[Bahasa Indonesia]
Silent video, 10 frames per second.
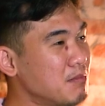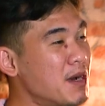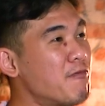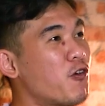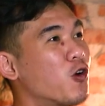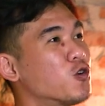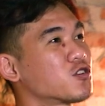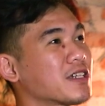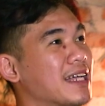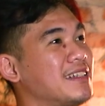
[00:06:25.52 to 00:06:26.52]

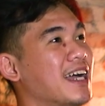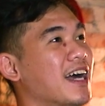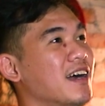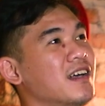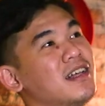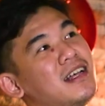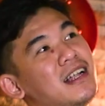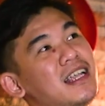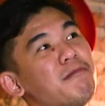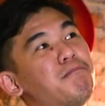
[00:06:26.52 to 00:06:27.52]
memfokuskan yang
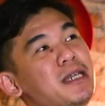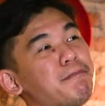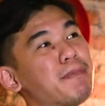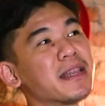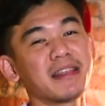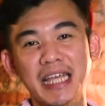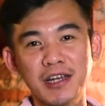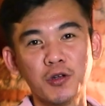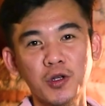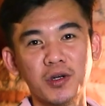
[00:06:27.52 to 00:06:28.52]
lebih
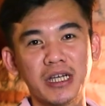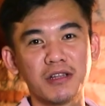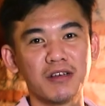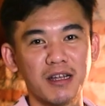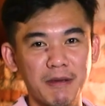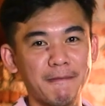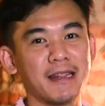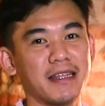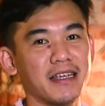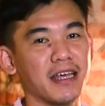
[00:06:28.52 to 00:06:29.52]
penting dulu gitu lebih
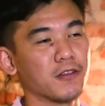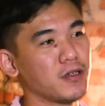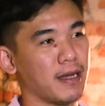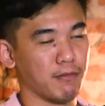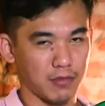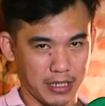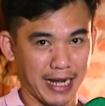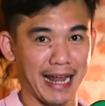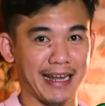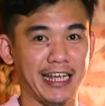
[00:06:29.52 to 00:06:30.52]
pentingnya itu ya ya
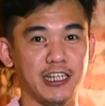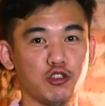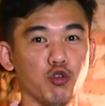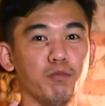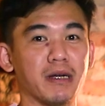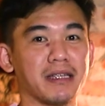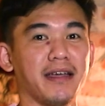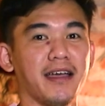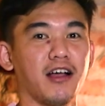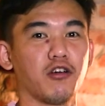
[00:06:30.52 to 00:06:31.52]
karena ini
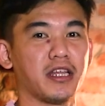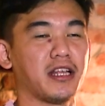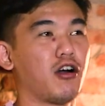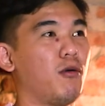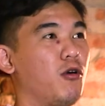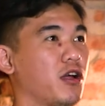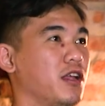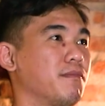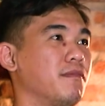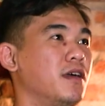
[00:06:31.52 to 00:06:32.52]
sumbernya ya kalau kita
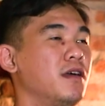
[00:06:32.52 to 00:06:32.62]
ngomongin